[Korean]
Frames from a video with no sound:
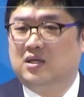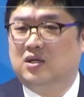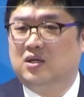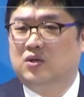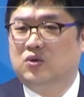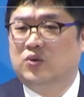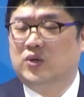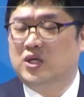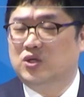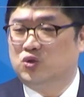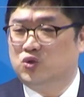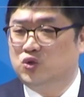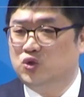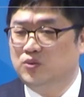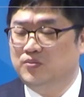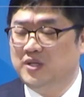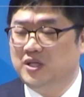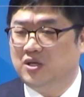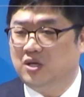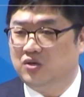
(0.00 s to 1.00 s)
우리의
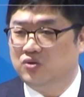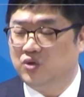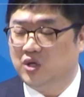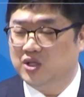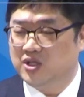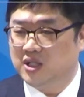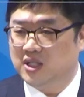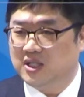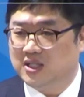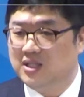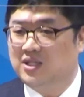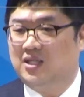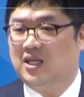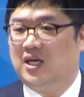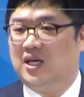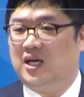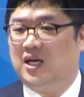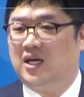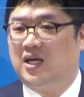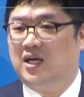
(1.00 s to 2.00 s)
숨이 거두어질
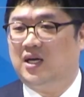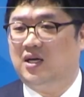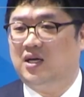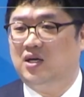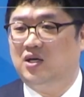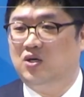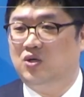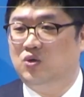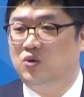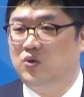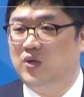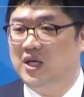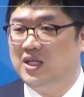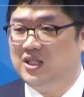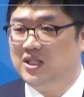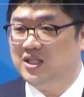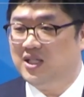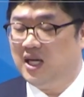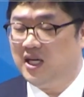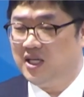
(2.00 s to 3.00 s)
그때에 우리의
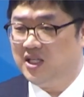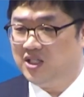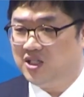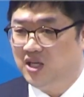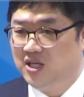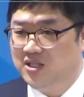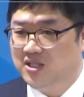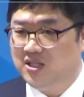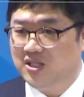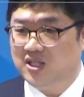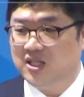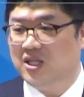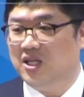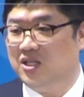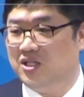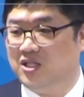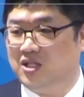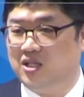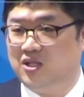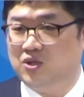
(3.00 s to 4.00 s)
신앙이 절정이
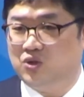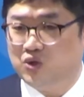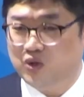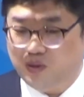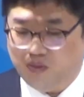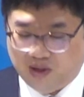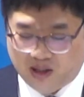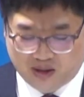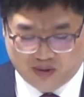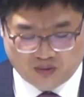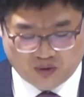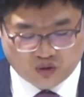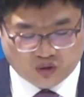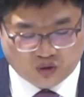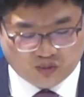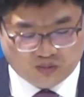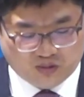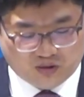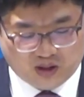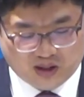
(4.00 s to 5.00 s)
되어지기를 주님의 이름으로
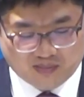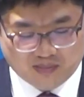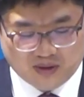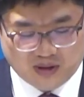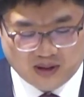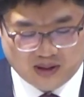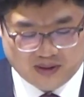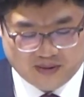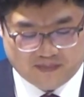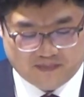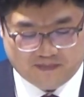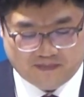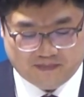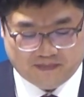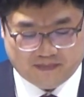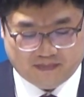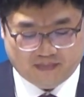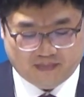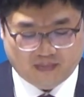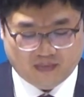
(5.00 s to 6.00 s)
축복합니다.
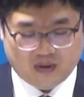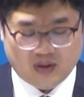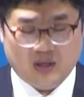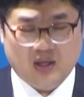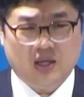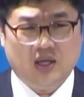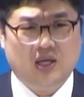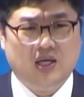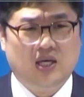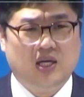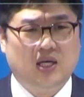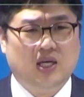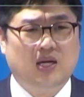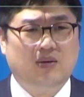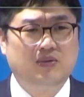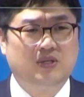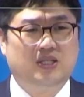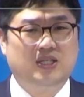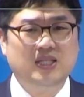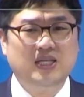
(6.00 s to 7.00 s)

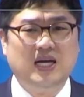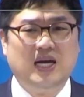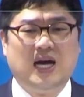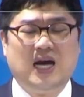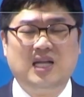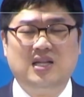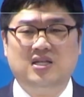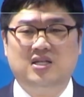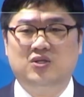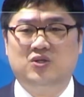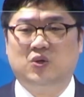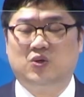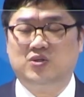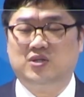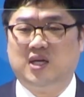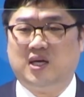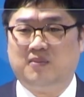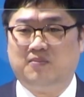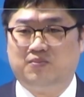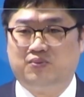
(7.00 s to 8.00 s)
여러분 그의 아들
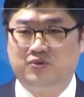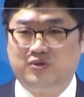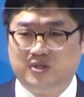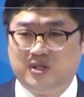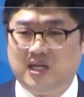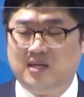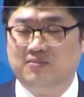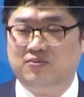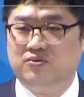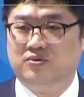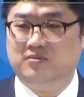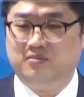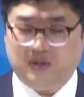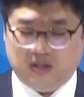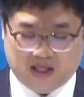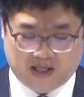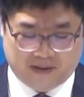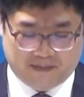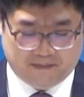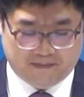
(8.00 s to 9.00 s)
요셉 부창부수입니다.